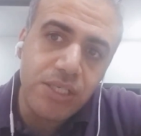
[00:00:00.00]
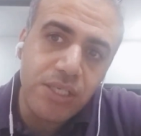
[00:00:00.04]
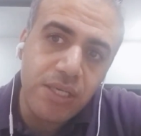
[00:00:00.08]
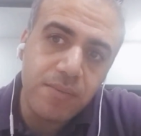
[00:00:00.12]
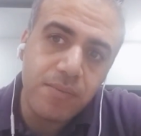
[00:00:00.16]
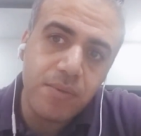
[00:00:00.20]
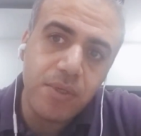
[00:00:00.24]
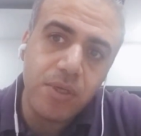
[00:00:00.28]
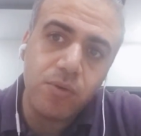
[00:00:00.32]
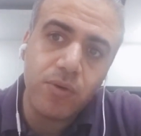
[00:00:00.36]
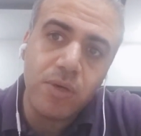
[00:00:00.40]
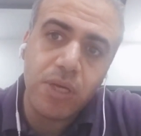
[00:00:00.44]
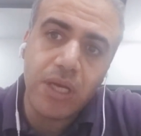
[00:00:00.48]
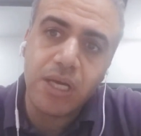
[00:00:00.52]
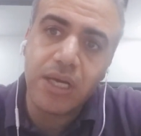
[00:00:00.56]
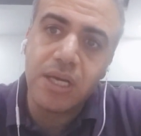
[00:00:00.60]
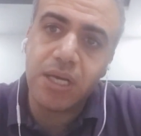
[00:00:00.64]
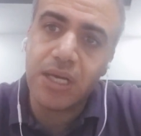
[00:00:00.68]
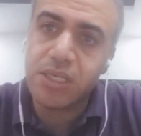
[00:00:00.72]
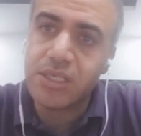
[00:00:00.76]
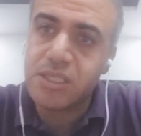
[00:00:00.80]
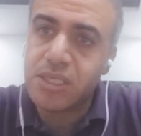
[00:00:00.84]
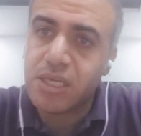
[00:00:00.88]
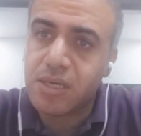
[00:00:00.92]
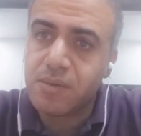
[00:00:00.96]
عجبني
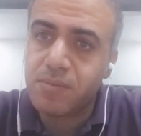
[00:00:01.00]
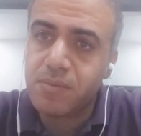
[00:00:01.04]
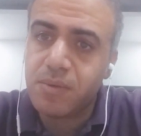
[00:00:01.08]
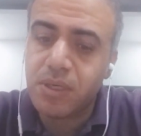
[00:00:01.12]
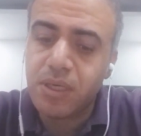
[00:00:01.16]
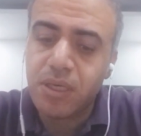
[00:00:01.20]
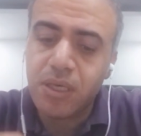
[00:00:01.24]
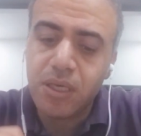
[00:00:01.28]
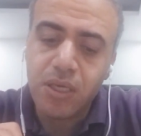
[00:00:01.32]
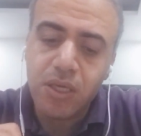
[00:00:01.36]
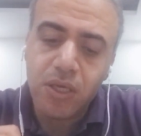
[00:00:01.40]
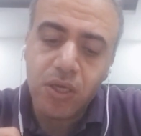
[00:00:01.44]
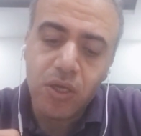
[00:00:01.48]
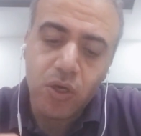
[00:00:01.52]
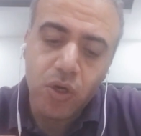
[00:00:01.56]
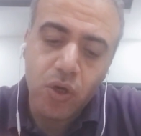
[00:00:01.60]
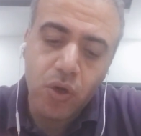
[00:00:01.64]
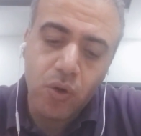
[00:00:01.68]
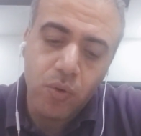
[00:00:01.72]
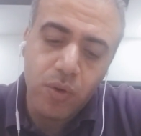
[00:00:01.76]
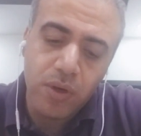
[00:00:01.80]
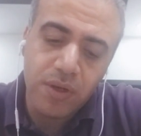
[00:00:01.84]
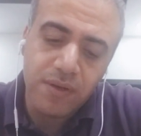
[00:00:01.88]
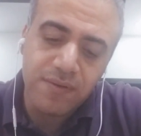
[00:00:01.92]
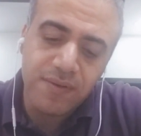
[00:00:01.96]
ولاقى إعجابي
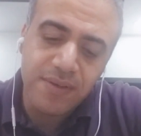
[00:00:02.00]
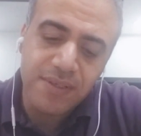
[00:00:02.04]
هو